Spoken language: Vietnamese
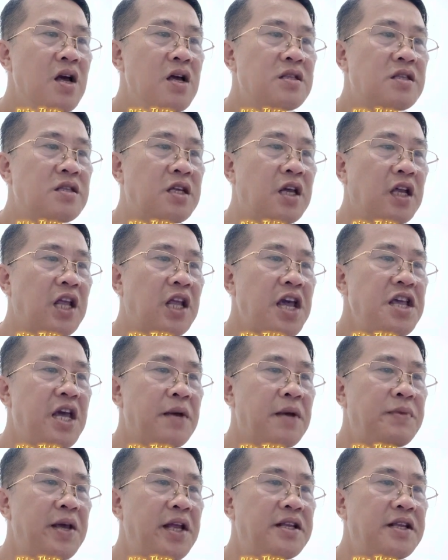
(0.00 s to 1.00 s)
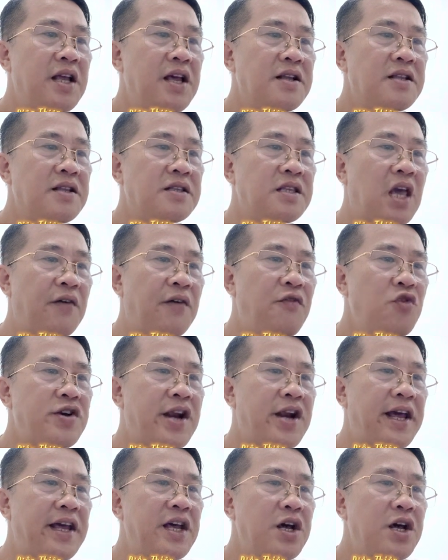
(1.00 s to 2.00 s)
Chỉ thấy Diệp Thiên, giờ phút
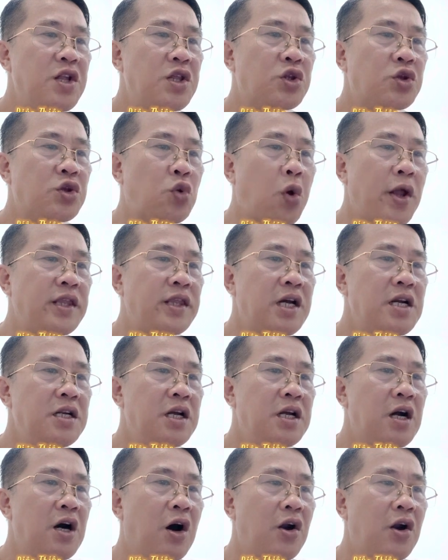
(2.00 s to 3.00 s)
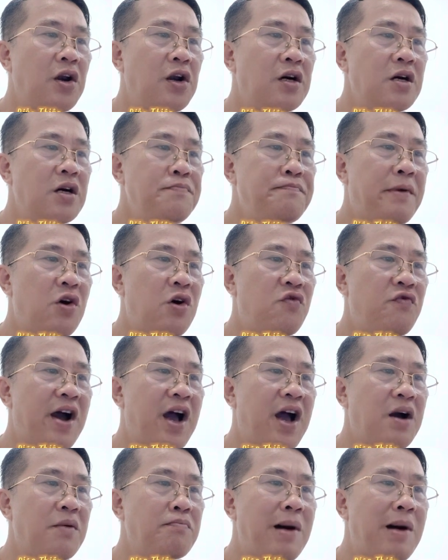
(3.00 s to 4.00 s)
này, toàn thân được ngọn lửa màu
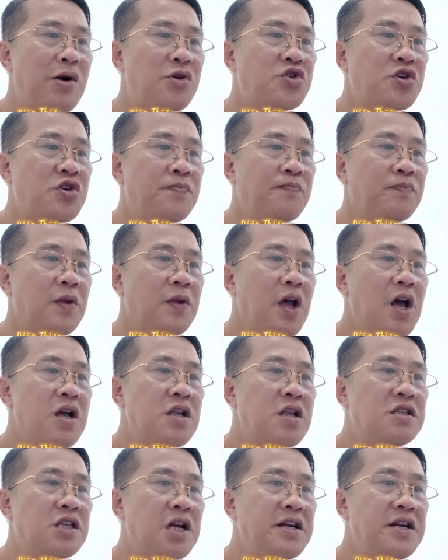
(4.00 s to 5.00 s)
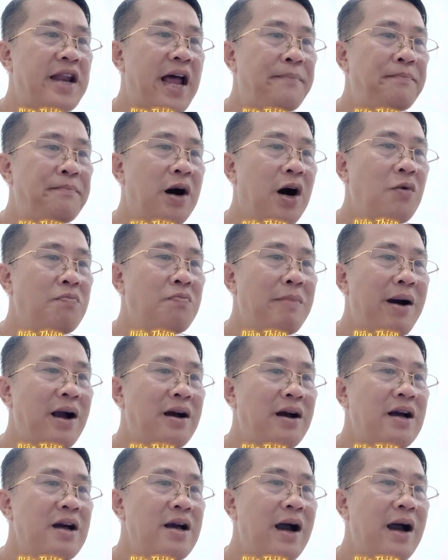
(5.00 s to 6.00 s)
vàng bao trùm, chân đạp hồng mang,
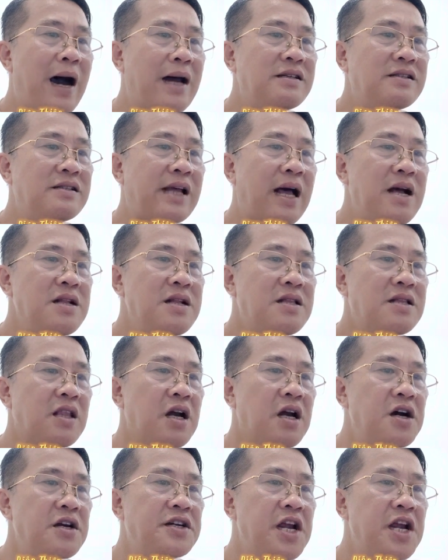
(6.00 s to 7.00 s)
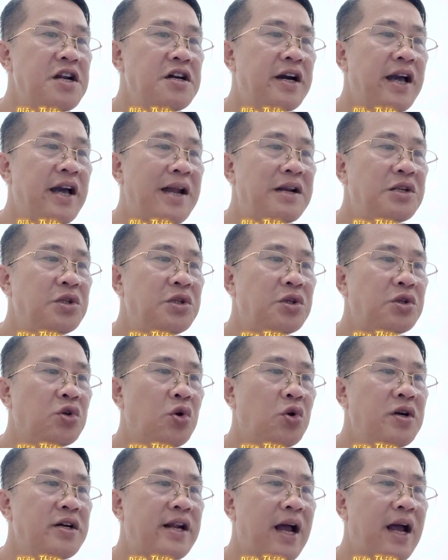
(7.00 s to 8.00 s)
ánh sáng từ trên người anh
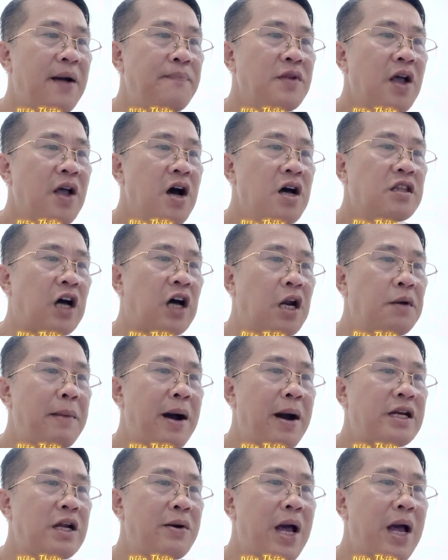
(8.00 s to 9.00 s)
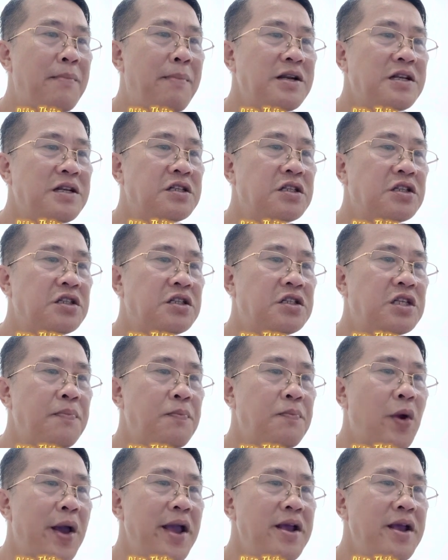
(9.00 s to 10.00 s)
tuôn ra, thần mang trong hai mắt chớp
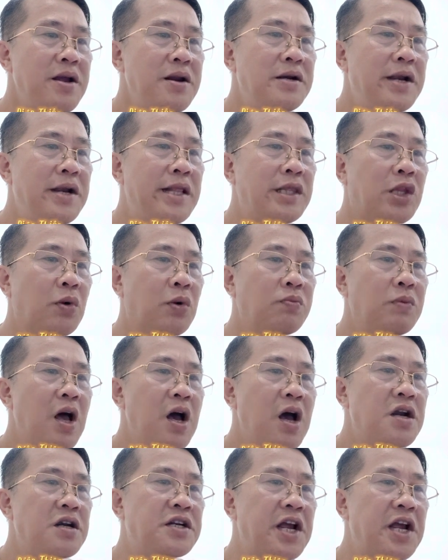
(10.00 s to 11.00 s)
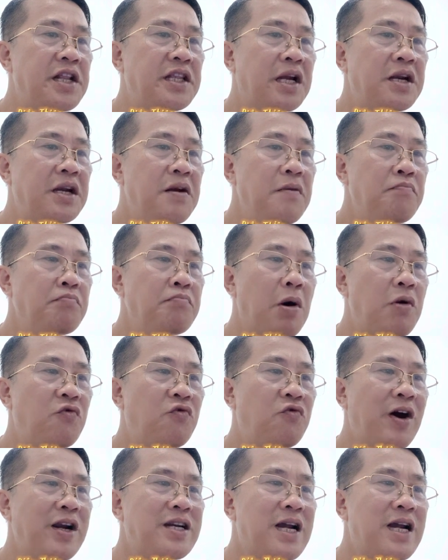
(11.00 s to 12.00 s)
lóe liên tục, trên thân bộc
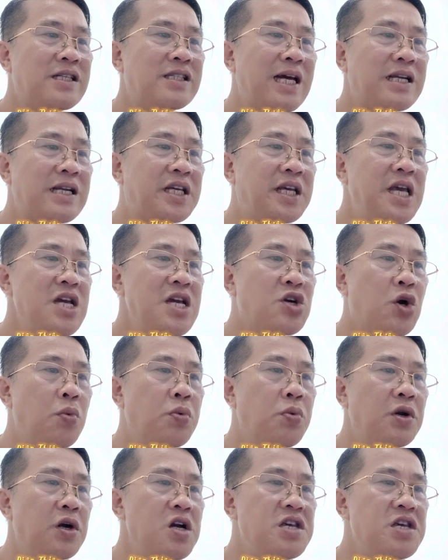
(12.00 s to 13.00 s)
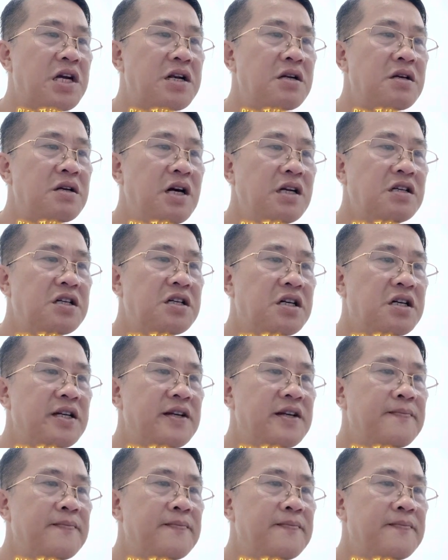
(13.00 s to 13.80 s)
phát ra sát khí cùng lửa giật ngất trời.